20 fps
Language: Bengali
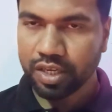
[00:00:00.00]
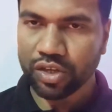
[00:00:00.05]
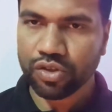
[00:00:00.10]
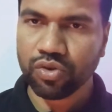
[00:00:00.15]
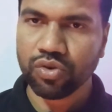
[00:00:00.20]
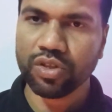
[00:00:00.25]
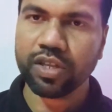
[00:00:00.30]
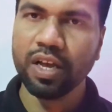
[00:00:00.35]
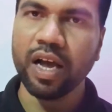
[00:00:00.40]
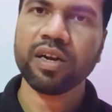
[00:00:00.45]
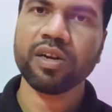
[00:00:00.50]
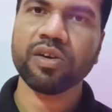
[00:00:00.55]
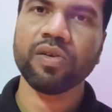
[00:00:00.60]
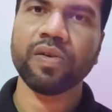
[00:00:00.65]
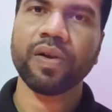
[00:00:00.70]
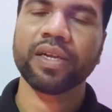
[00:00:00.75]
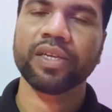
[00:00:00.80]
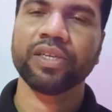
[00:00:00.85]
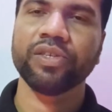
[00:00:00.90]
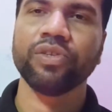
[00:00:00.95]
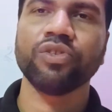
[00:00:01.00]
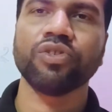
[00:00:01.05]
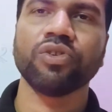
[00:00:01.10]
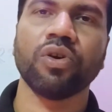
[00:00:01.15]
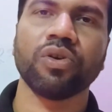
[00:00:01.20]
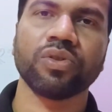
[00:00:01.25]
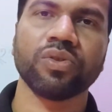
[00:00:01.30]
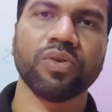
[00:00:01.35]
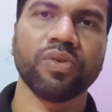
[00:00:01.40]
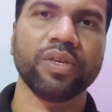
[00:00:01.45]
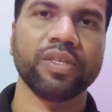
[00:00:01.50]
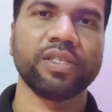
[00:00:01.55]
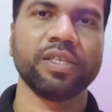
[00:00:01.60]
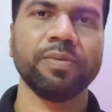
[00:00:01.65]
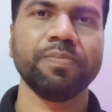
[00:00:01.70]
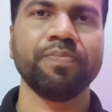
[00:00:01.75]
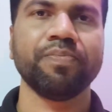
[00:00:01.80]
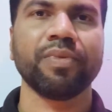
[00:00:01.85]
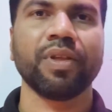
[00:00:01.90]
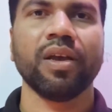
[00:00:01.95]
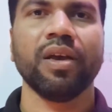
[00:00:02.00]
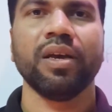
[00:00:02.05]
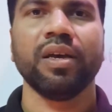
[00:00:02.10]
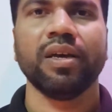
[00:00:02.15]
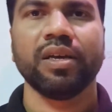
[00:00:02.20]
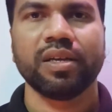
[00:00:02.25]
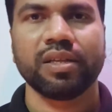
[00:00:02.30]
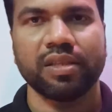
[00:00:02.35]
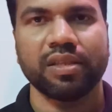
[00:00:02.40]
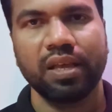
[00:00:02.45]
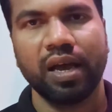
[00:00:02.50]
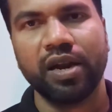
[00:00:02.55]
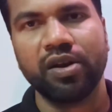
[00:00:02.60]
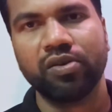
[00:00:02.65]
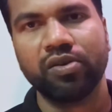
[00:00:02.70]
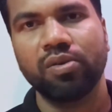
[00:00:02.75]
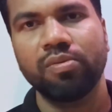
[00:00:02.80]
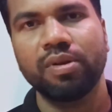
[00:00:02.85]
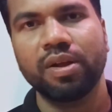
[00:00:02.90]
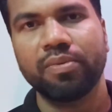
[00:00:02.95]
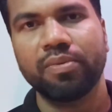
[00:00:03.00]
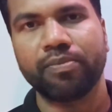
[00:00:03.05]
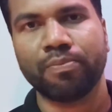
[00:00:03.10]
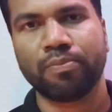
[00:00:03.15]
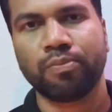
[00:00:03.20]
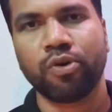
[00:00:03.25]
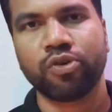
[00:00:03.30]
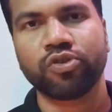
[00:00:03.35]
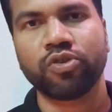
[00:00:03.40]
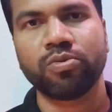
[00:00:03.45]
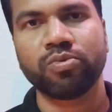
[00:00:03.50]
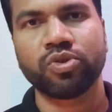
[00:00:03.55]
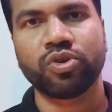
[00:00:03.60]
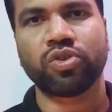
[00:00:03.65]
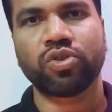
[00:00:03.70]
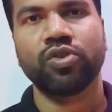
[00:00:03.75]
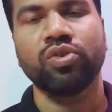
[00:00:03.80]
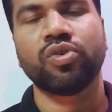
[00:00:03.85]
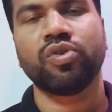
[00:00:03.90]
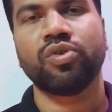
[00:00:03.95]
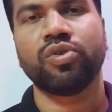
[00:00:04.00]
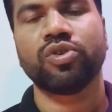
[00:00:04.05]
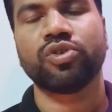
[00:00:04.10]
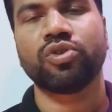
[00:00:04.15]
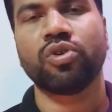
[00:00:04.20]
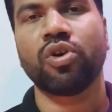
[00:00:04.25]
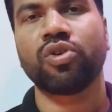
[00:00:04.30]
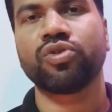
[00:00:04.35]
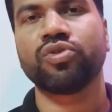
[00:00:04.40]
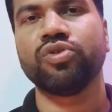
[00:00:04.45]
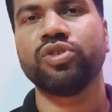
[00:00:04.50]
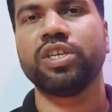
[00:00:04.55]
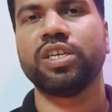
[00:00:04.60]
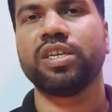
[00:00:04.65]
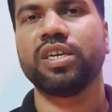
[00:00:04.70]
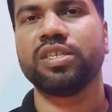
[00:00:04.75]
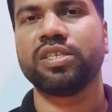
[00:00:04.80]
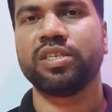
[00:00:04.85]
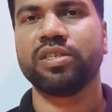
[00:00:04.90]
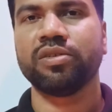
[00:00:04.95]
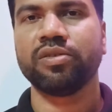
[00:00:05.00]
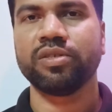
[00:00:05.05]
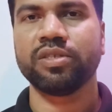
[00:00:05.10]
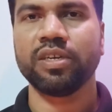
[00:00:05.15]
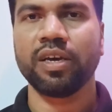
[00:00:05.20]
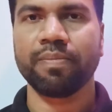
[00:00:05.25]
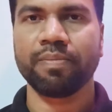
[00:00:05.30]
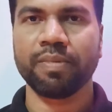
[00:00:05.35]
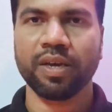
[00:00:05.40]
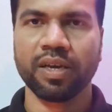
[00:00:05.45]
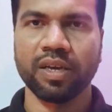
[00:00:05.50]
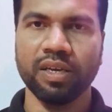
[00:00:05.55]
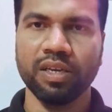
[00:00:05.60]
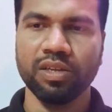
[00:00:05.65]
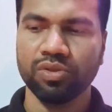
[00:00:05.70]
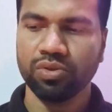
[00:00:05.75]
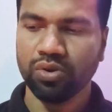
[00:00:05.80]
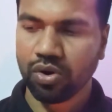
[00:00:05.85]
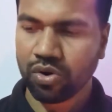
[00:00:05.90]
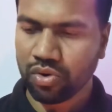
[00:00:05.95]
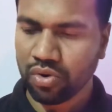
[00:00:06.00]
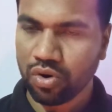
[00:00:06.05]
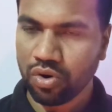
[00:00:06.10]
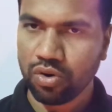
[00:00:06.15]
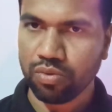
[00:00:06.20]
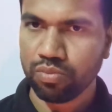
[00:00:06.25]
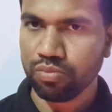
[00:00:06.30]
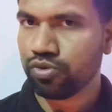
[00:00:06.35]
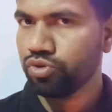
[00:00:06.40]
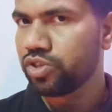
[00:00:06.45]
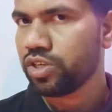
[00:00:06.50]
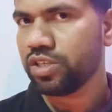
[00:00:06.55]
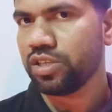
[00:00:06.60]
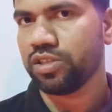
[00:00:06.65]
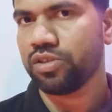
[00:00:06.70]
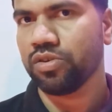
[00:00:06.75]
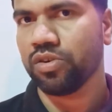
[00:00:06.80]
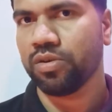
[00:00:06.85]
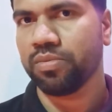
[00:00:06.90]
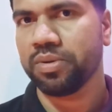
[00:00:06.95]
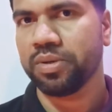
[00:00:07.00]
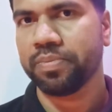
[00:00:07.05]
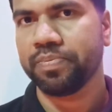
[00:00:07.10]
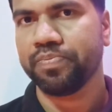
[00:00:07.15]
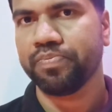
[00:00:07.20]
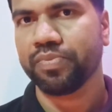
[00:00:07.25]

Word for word: তো দান কবলার কিছু শর্ত রয়েছে দান কবলার প্রথম শর্ত শর্ত যেটা সেটা হচ্ছে আপনাকে দখল বুঝে দিতে হবে